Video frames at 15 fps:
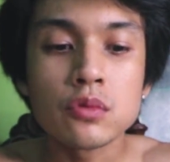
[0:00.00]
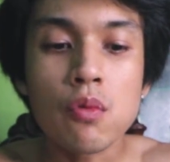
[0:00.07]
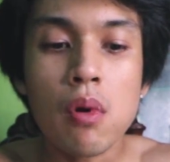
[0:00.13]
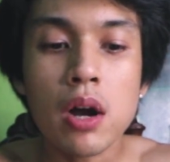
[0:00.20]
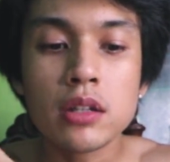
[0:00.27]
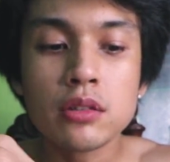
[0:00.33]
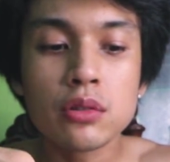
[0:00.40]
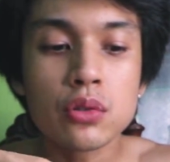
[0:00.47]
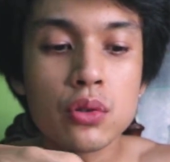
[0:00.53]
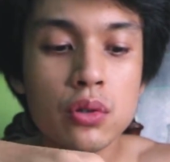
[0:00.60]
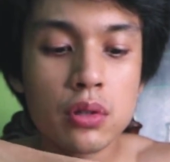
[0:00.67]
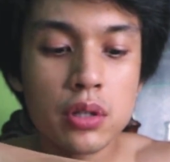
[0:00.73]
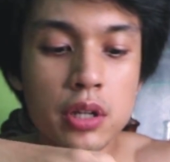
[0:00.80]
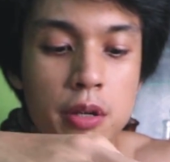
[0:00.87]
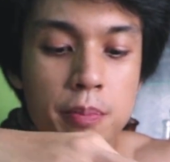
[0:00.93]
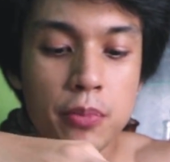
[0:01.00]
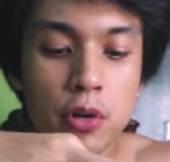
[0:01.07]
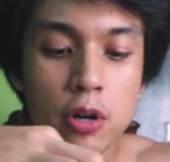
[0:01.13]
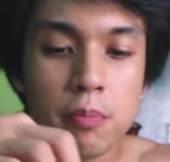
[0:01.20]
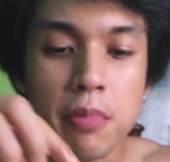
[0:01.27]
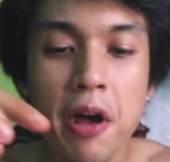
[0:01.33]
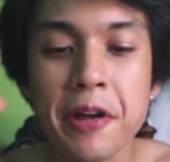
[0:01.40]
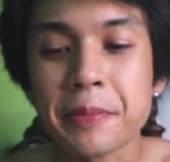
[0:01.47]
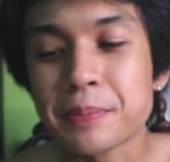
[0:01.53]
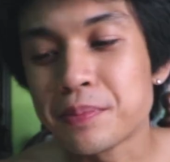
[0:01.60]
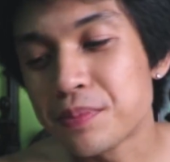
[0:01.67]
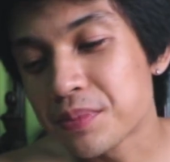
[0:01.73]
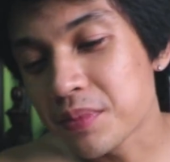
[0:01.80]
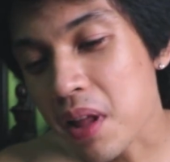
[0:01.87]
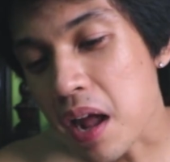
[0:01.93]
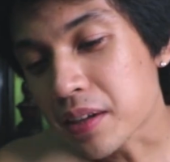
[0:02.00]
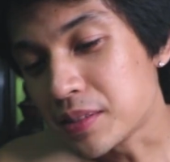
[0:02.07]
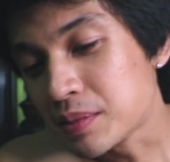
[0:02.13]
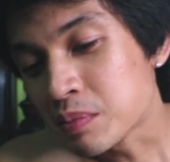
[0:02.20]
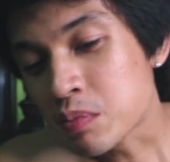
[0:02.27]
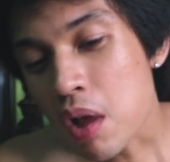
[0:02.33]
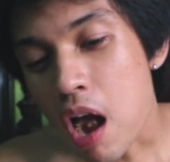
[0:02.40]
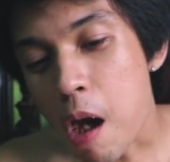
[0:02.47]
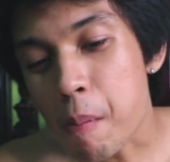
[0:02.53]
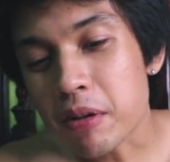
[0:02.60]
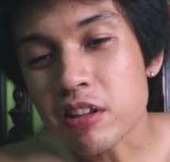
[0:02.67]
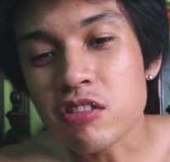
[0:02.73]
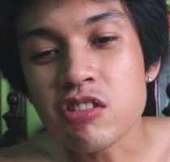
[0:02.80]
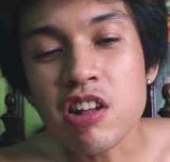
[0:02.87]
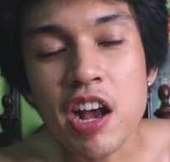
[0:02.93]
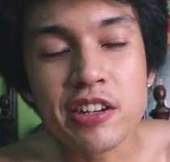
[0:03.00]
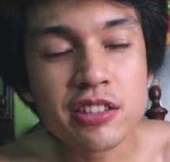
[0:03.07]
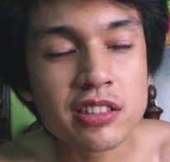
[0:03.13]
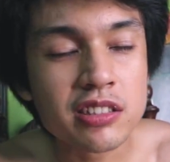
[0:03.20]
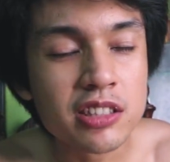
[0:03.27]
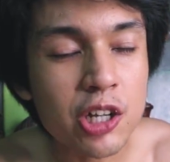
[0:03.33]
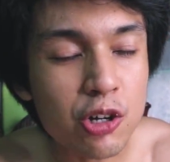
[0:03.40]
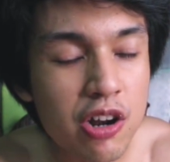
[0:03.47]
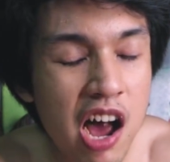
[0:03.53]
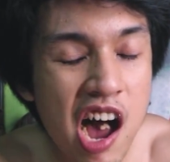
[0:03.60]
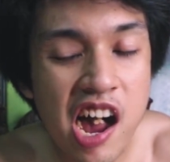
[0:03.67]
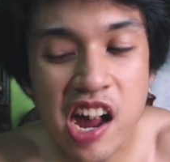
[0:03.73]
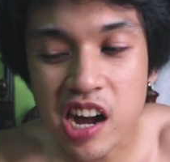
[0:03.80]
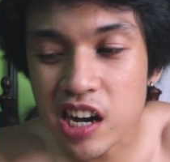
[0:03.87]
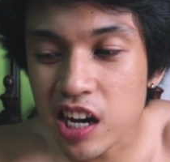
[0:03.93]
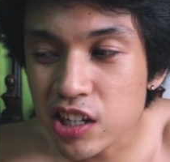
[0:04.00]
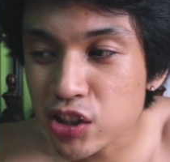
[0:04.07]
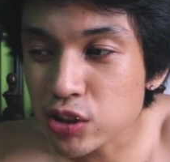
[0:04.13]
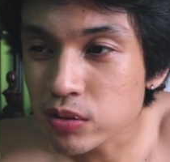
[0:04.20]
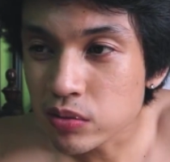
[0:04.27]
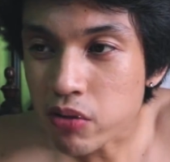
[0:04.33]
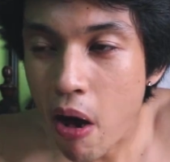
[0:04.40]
1, 2, 3, 4 pa apat na slice, hindi ko na kaya guys